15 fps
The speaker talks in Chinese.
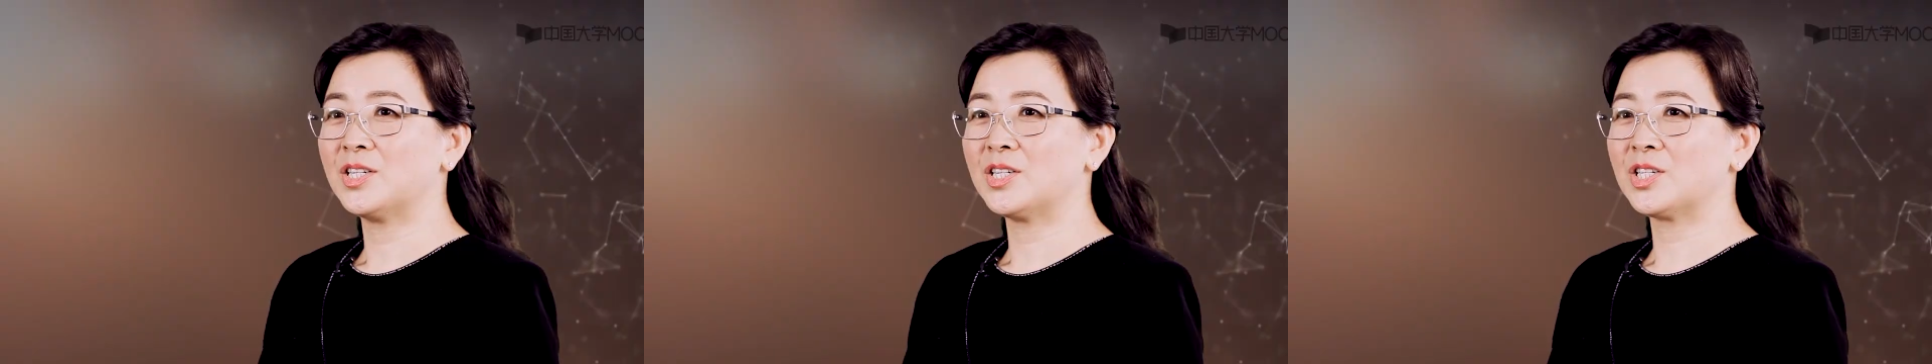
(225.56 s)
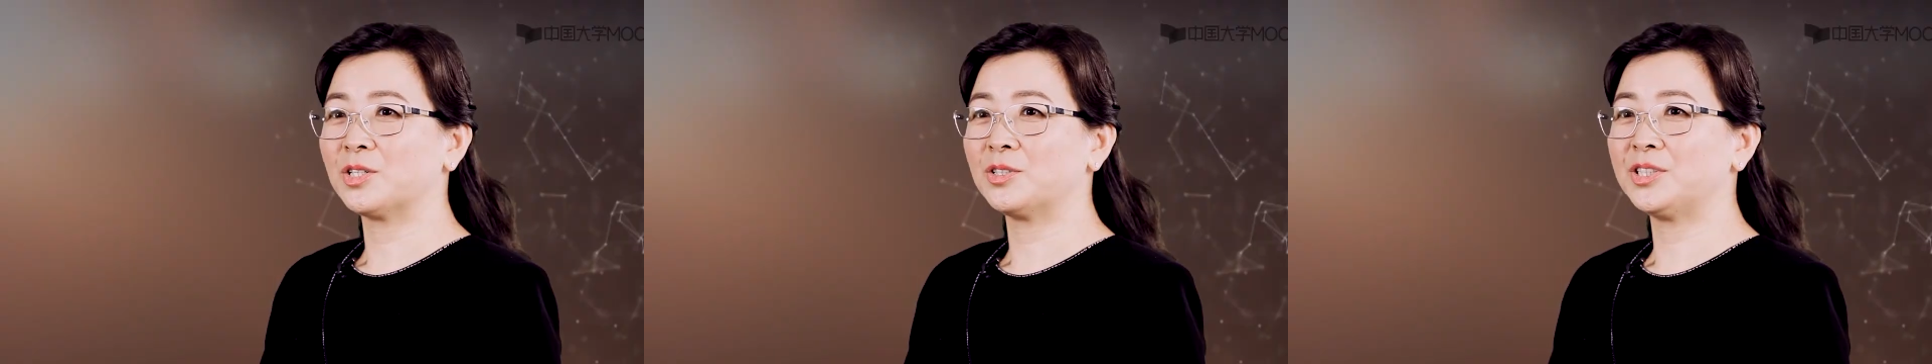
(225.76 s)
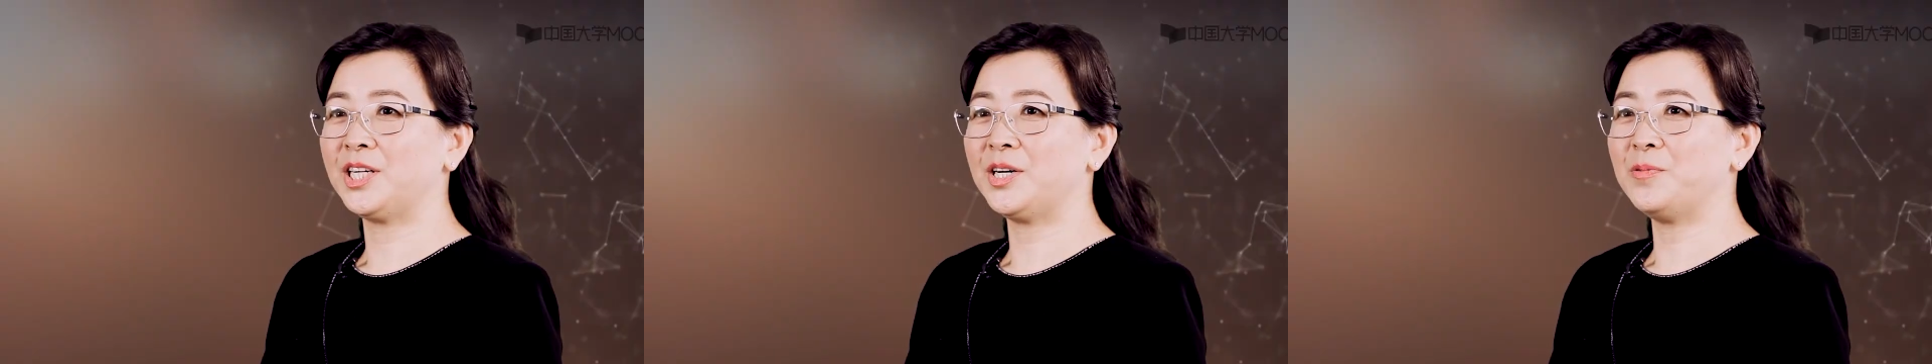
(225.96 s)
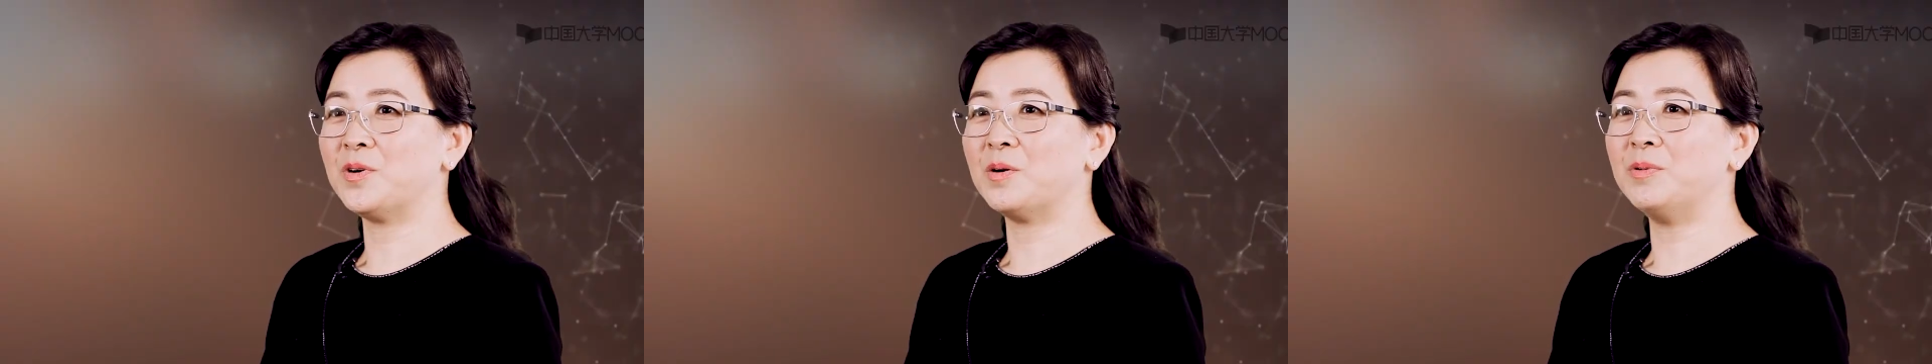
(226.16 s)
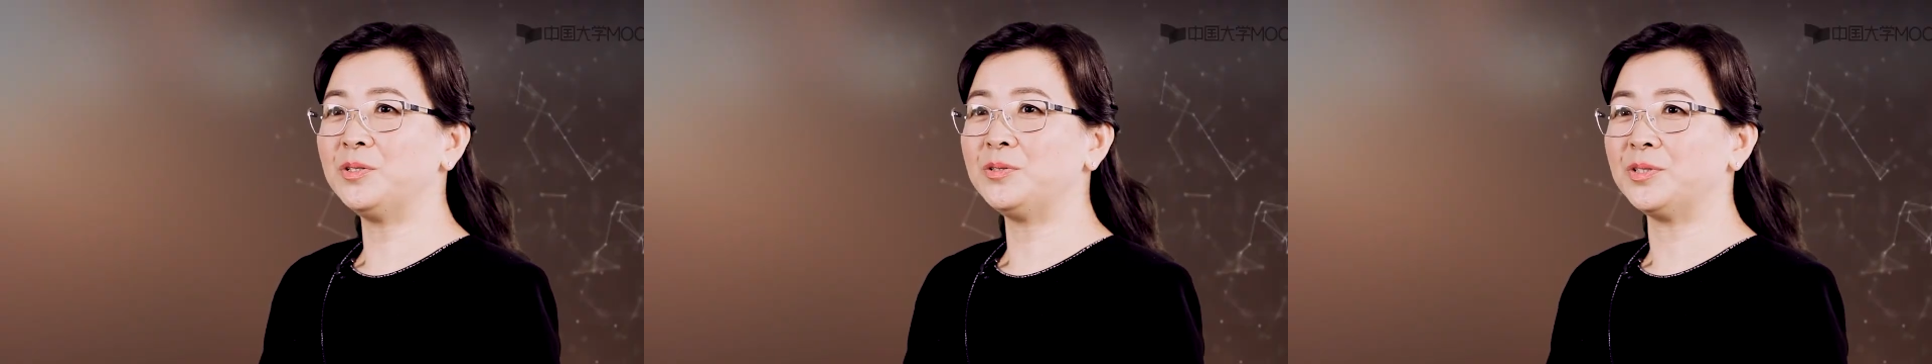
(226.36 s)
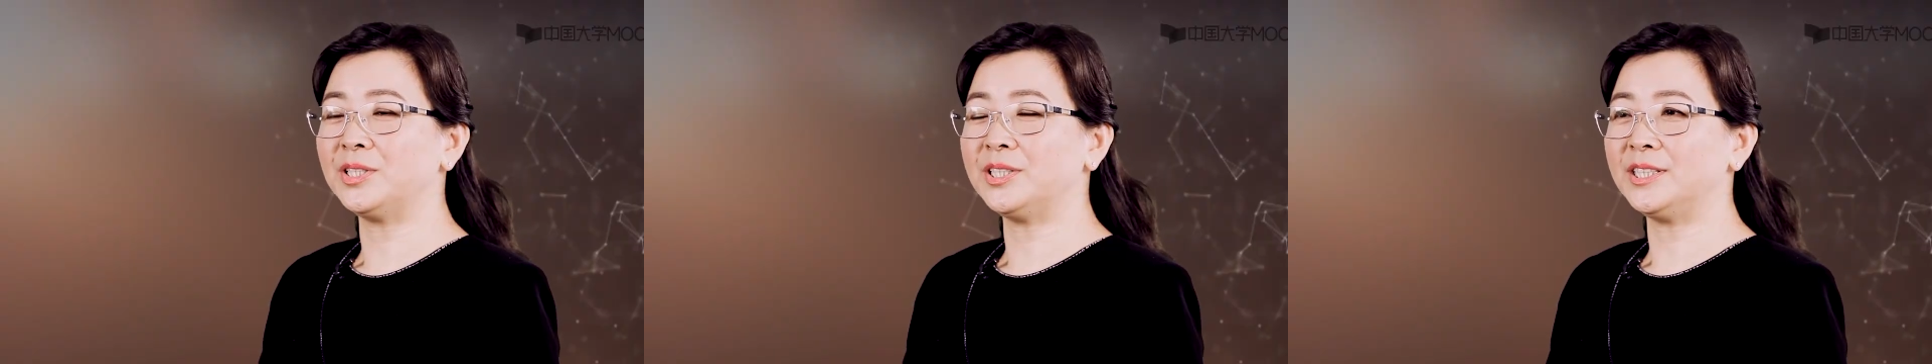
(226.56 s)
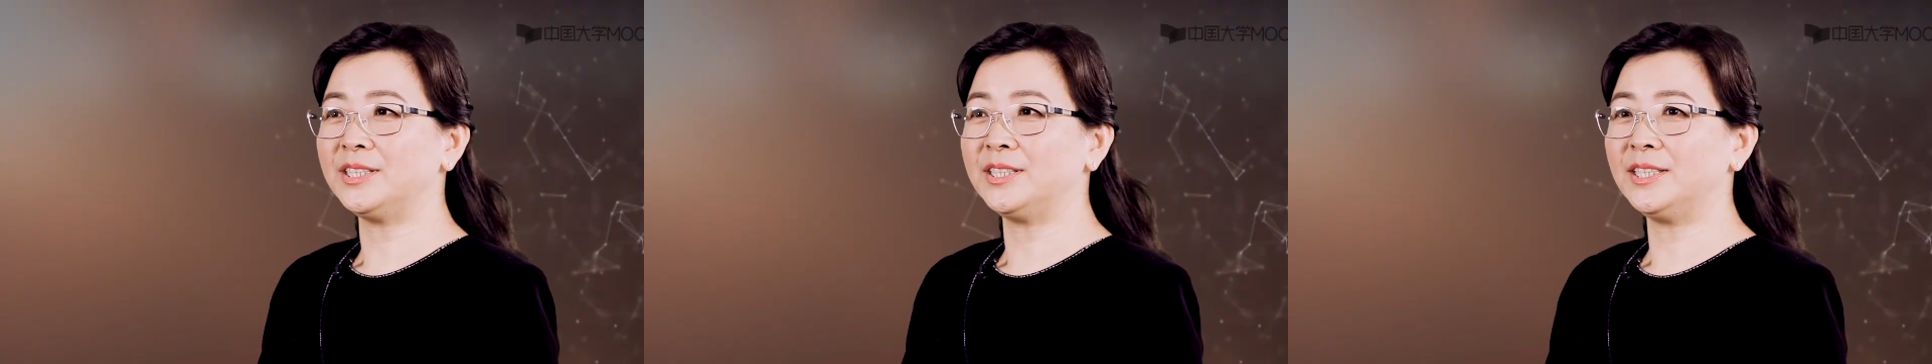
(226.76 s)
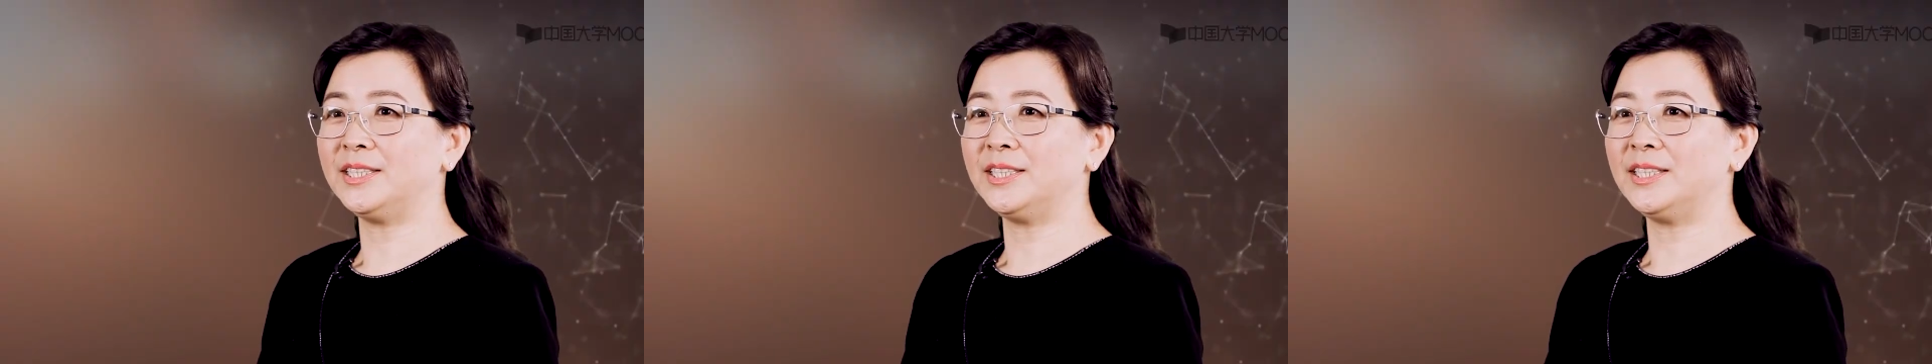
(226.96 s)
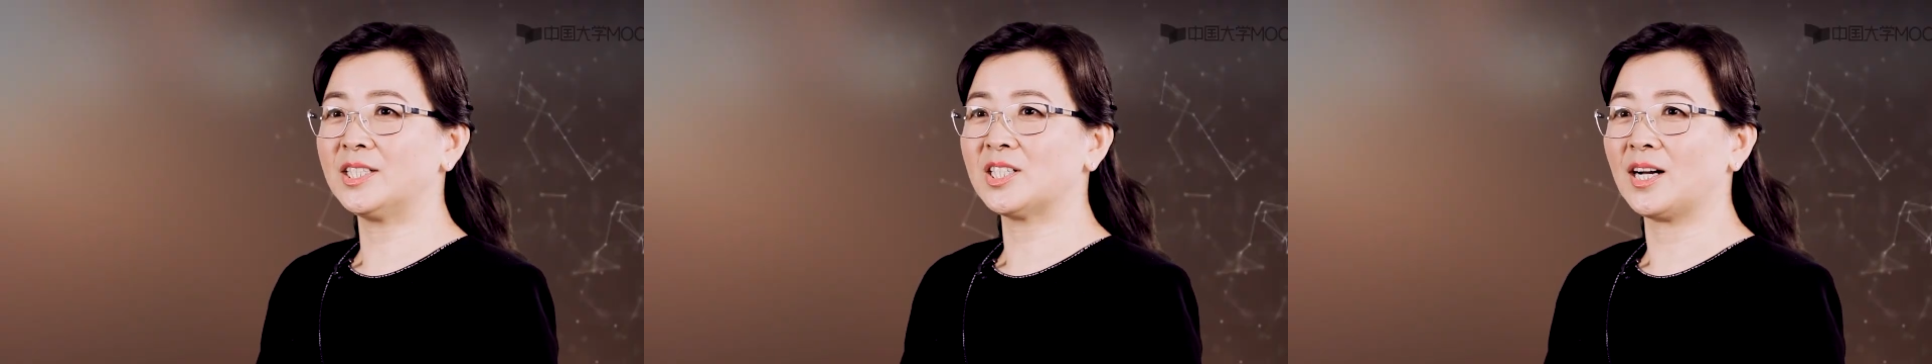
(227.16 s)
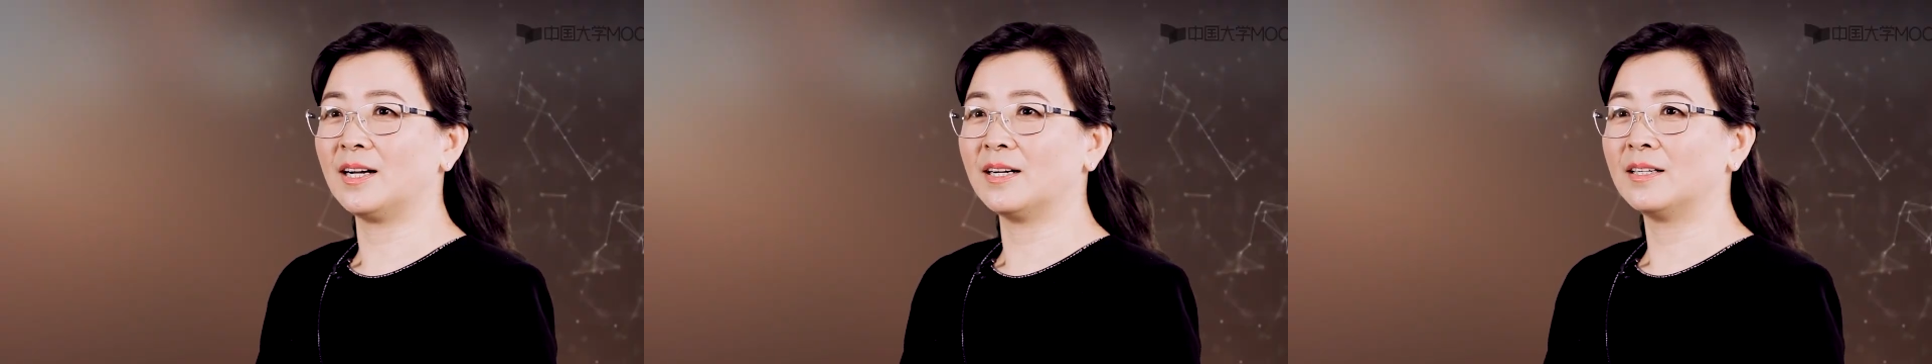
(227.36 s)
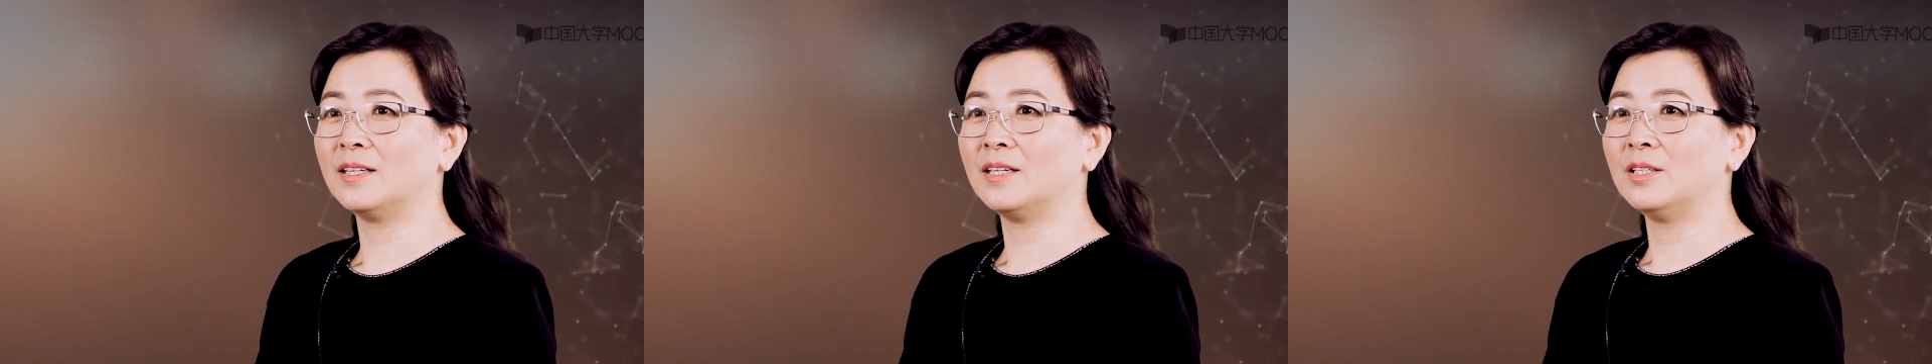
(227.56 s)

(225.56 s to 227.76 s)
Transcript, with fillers: 首先，我们学习第一章